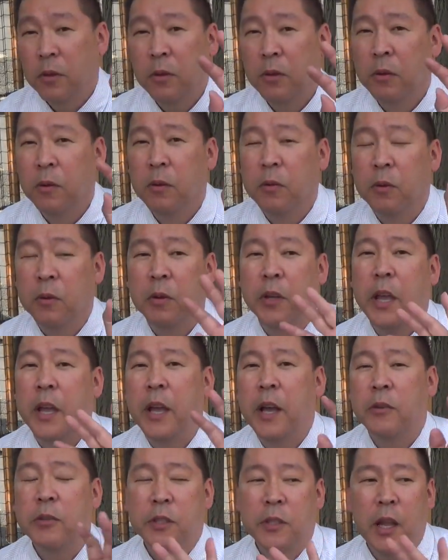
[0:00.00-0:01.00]
とこの契
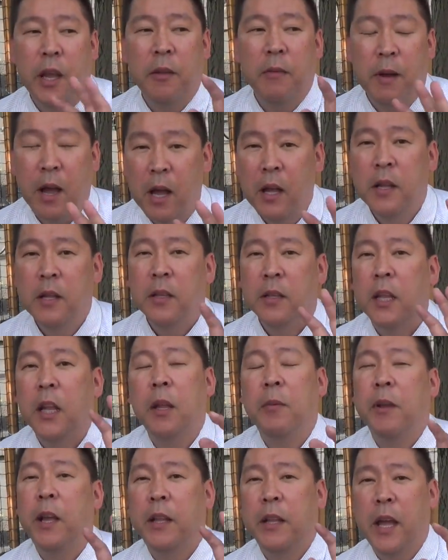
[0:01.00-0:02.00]
約自体は
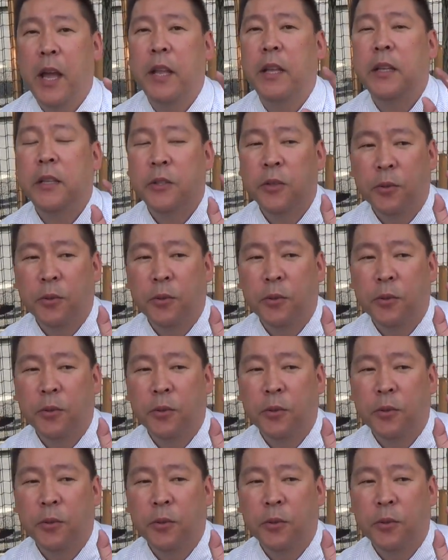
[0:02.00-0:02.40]
テレビがない